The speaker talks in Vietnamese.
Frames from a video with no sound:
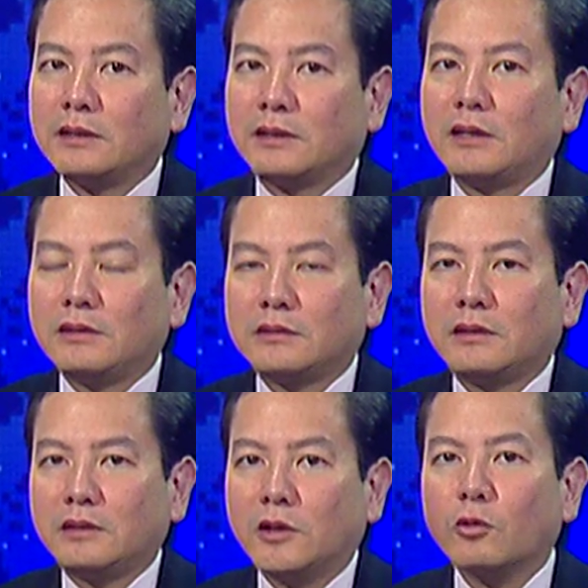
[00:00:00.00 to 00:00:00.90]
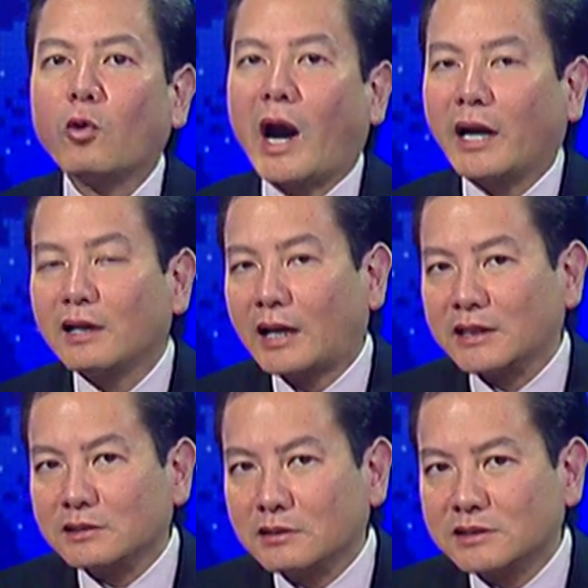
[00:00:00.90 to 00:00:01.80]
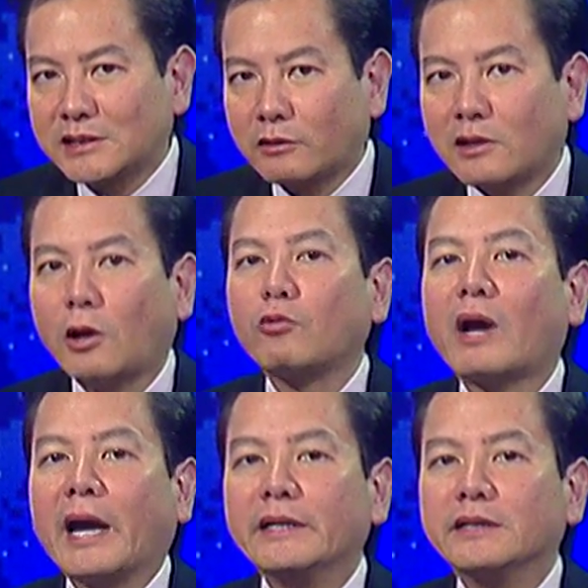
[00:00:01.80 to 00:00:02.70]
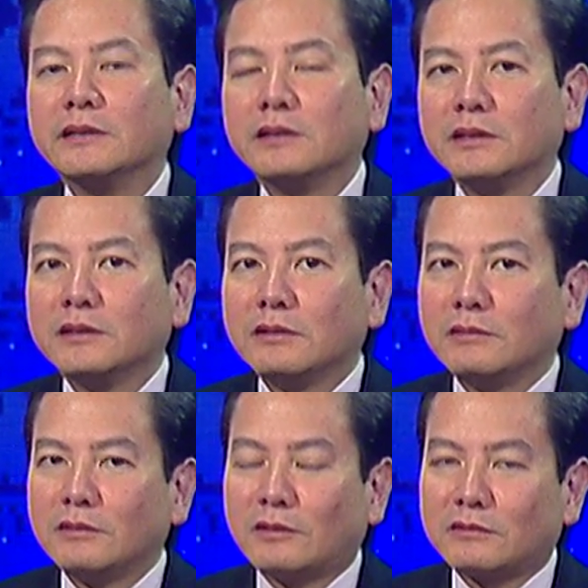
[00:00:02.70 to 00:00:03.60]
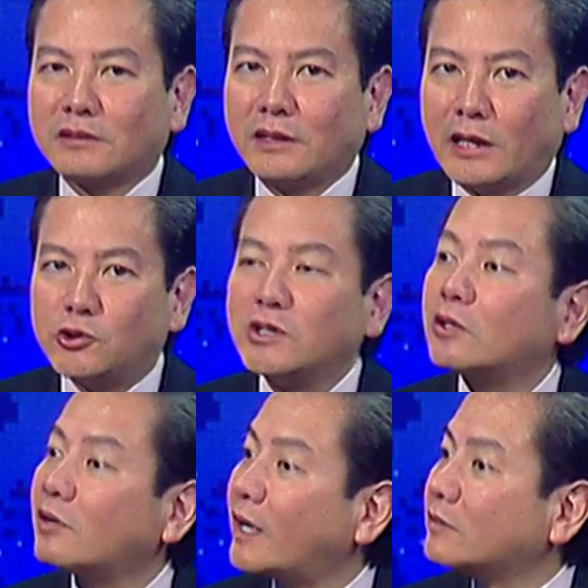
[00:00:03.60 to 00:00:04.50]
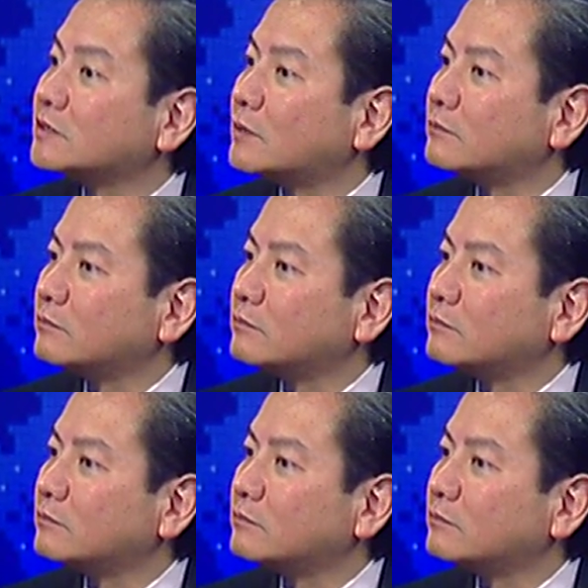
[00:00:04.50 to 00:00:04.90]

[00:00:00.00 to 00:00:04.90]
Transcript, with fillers: cái, cái hiệu quả đó là sau khi lâu ngày đó cái adrenal gland nó sẽ